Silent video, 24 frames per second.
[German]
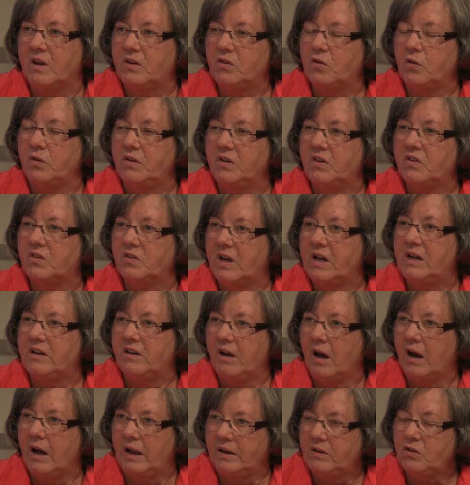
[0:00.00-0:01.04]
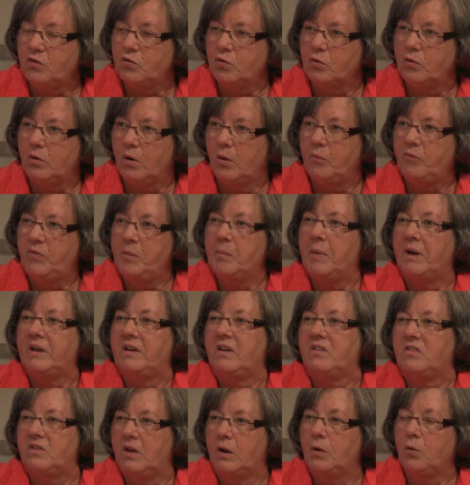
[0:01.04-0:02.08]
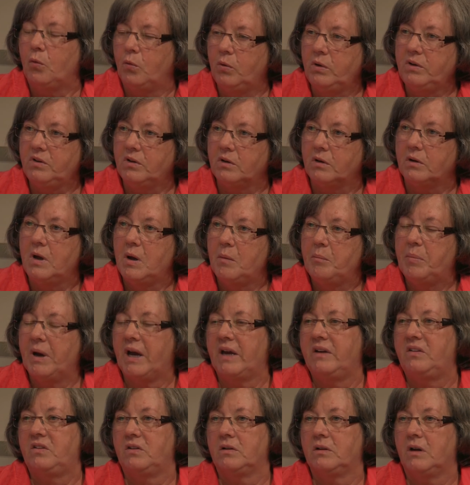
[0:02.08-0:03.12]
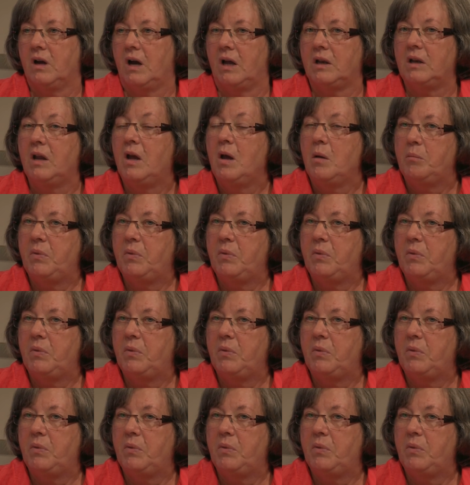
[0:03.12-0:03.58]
an solches Geld heranzukommen, wie man das denn runterbrechen kann.